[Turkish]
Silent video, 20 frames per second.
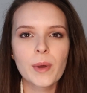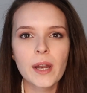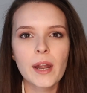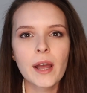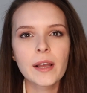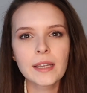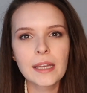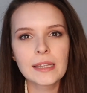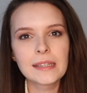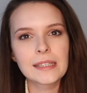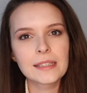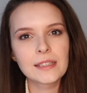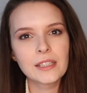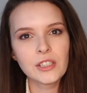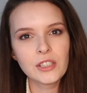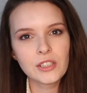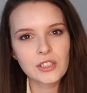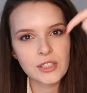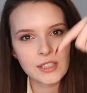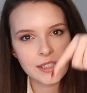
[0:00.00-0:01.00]
merak
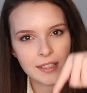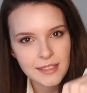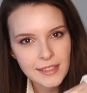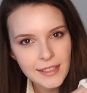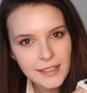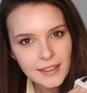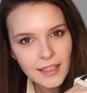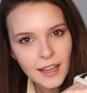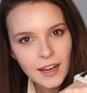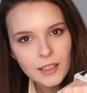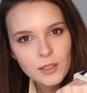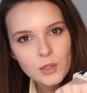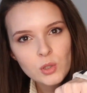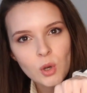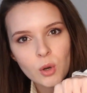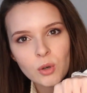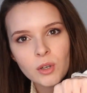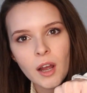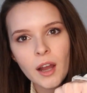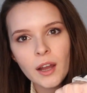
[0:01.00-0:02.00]
ettikleri için izlediler.
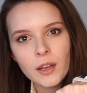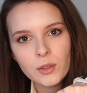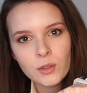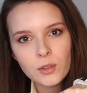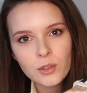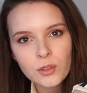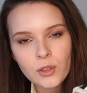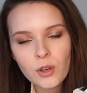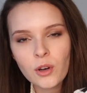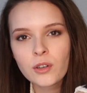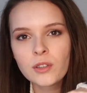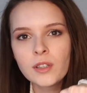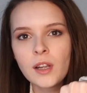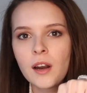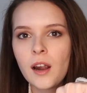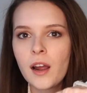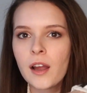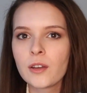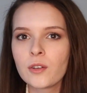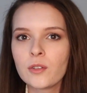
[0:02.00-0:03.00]
Sonra Aygül'ü
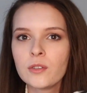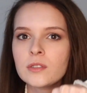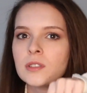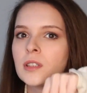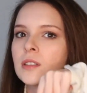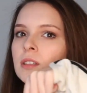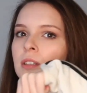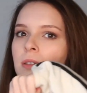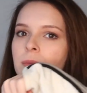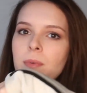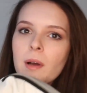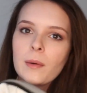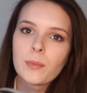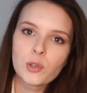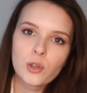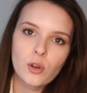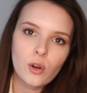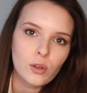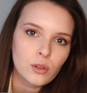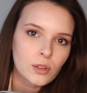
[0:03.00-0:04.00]
gördüler. Aygül'ü tanıyıp
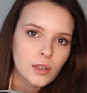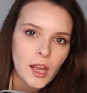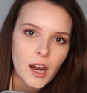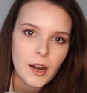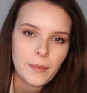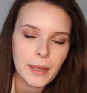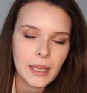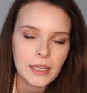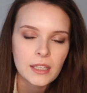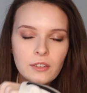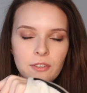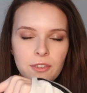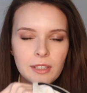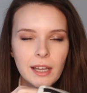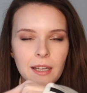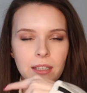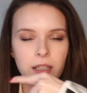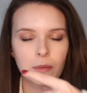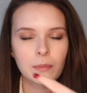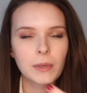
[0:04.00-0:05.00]
abone oldular belki
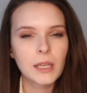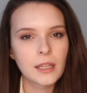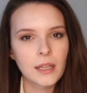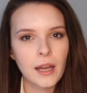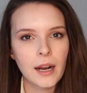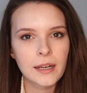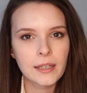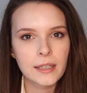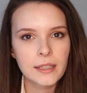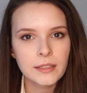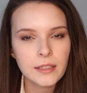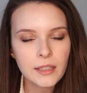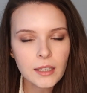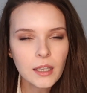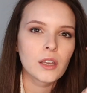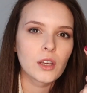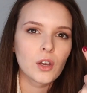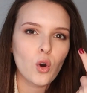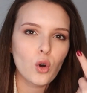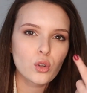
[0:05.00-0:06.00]
filan gibi ilerledi.
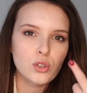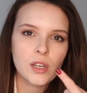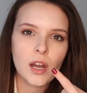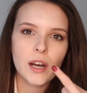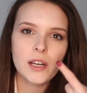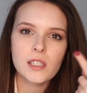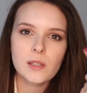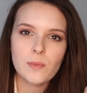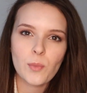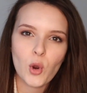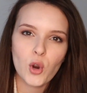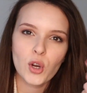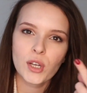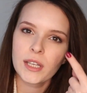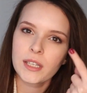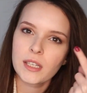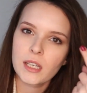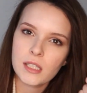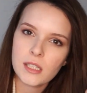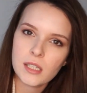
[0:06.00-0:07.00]
Ee, o tarz
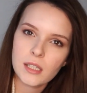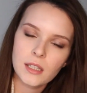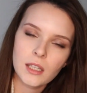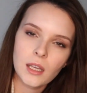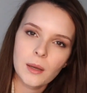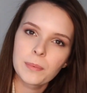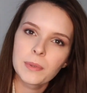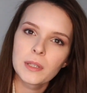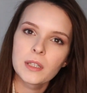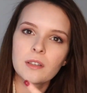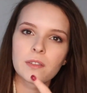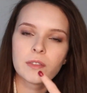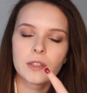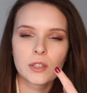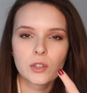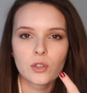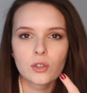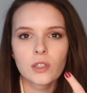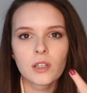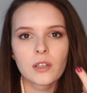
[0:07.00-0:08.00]
böyle nasıl yapılır
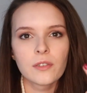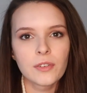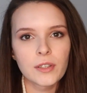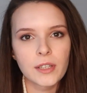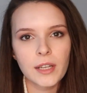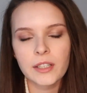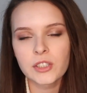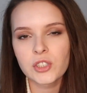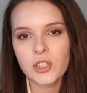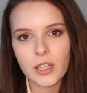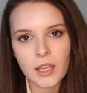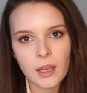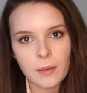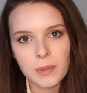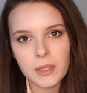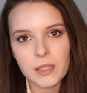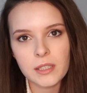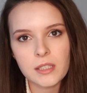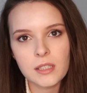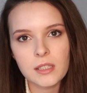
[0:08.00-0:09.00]
videoları filan
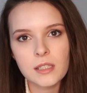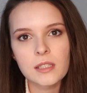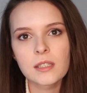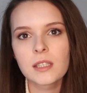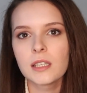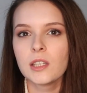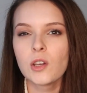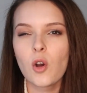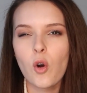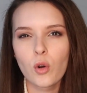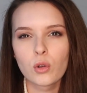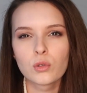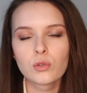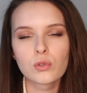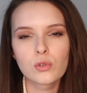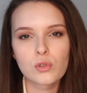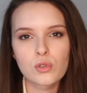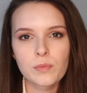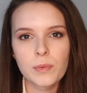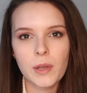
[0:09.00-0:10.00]
çekebilirsiniz iyi
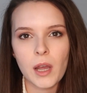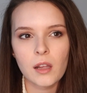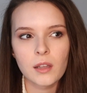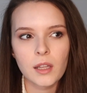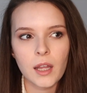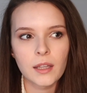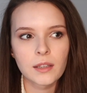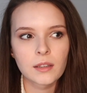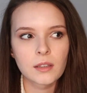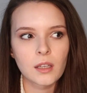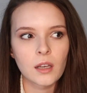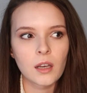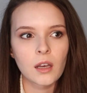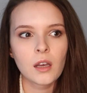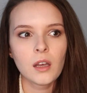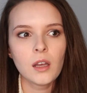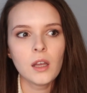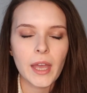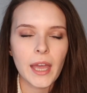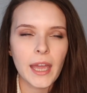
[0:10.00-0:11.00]
olduğunuz bir
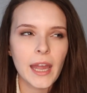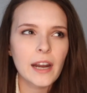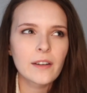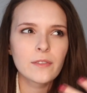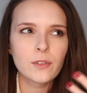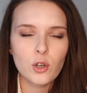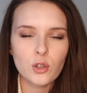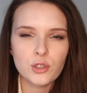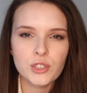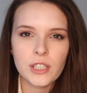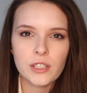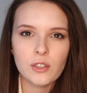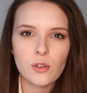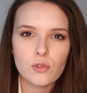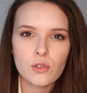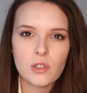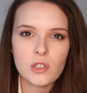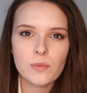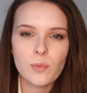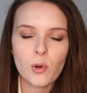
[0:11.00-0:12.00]
alanda. Eğer vlog vlog
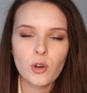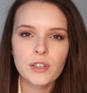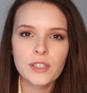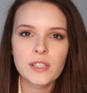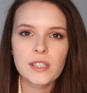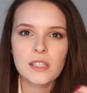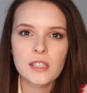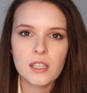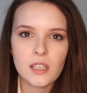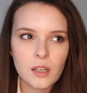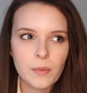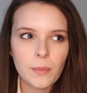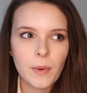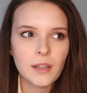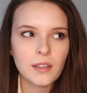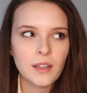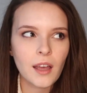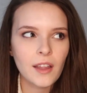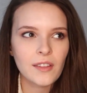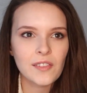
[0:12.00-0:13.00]
çekiyorsanız böyle
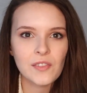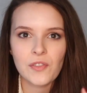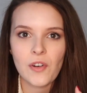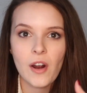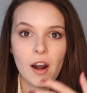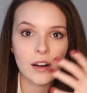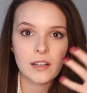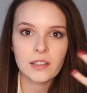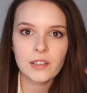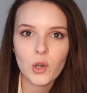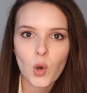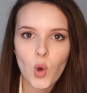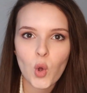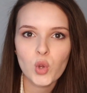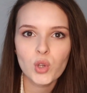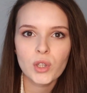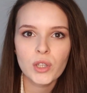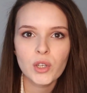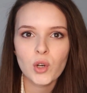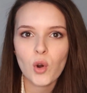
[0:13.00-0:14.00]
sıkmadan farklı
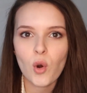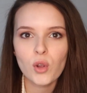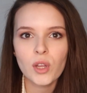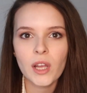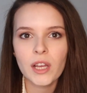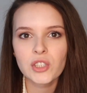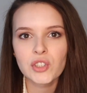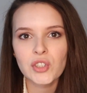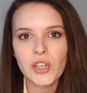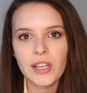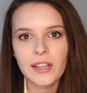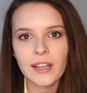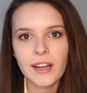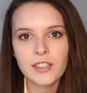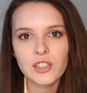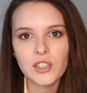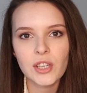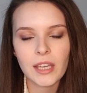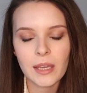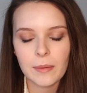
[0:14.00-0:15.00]
konuları olan
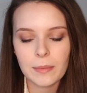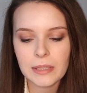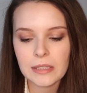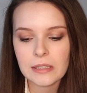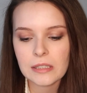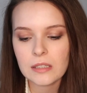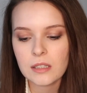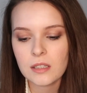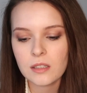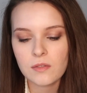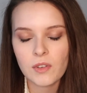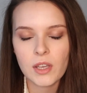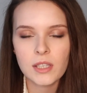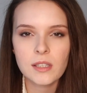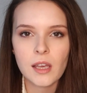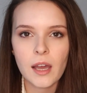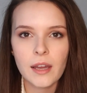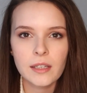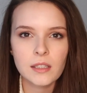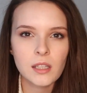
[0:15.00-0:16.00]
şeyler çekebilirsiniz
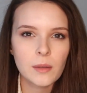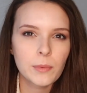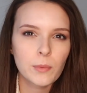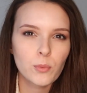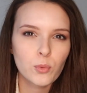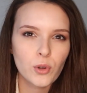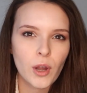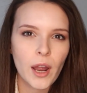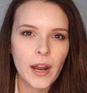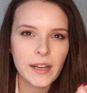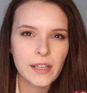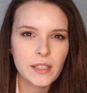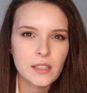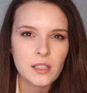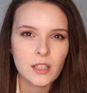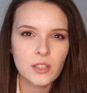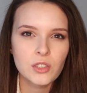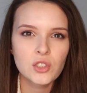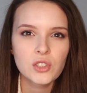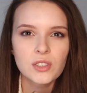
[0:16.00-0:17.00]
vesaire. Tabii bu her
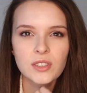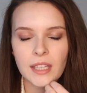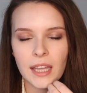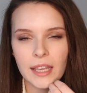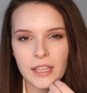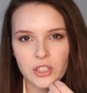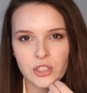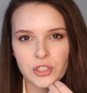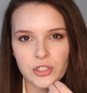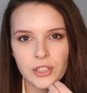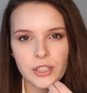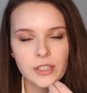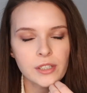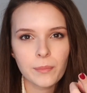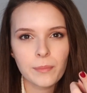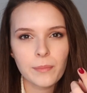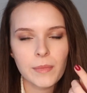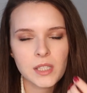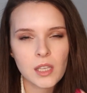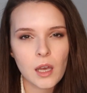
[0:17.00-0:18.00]
insan için değişir.
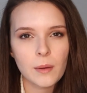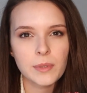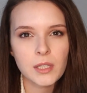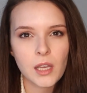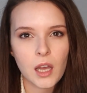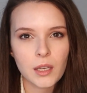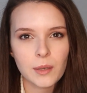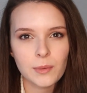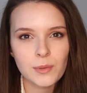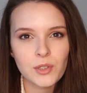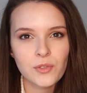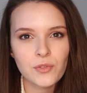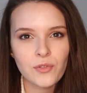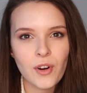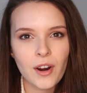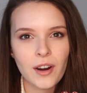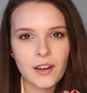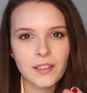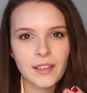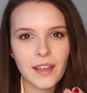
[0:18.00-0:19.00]
Mesela bir
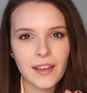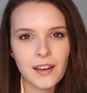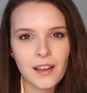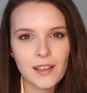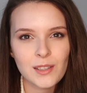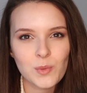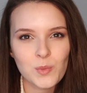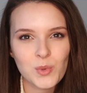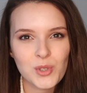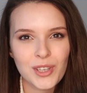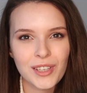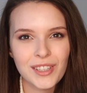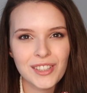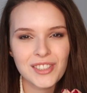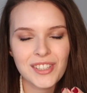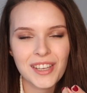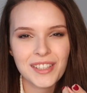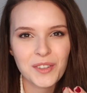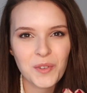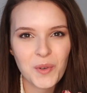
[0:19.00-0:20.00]
takipçim vardı. Erasmus'a
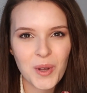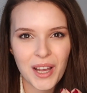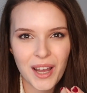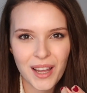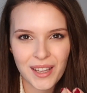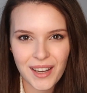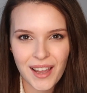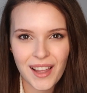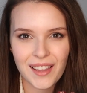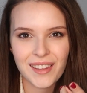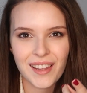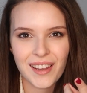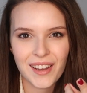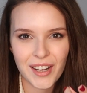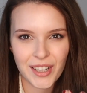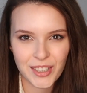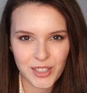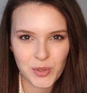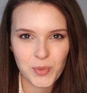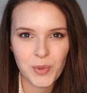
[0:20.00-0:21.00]
gidecekti ve kanal
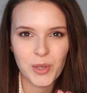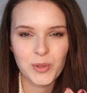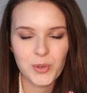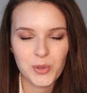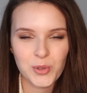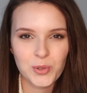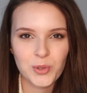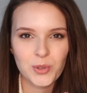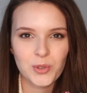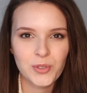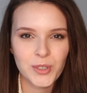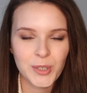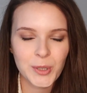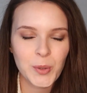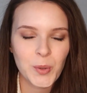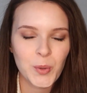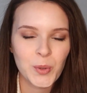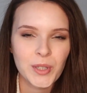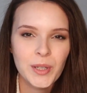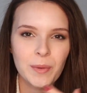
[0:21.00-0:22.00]
açmayı düşünüyordu
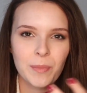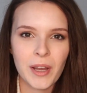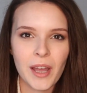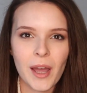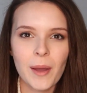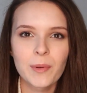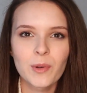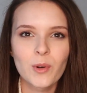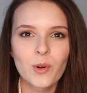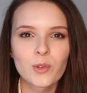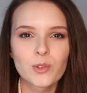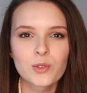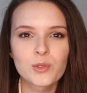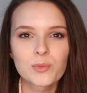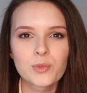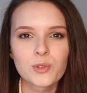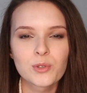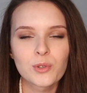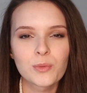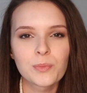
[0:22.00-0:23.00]
falan. Onunla bayağı bir
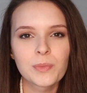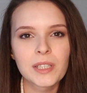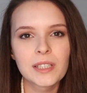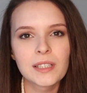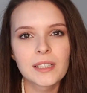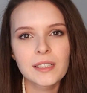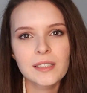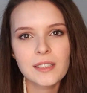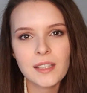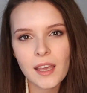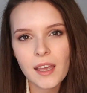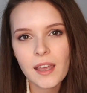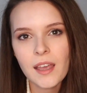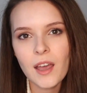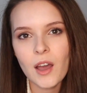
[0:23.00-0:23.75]
konuşmuştuk birlikte.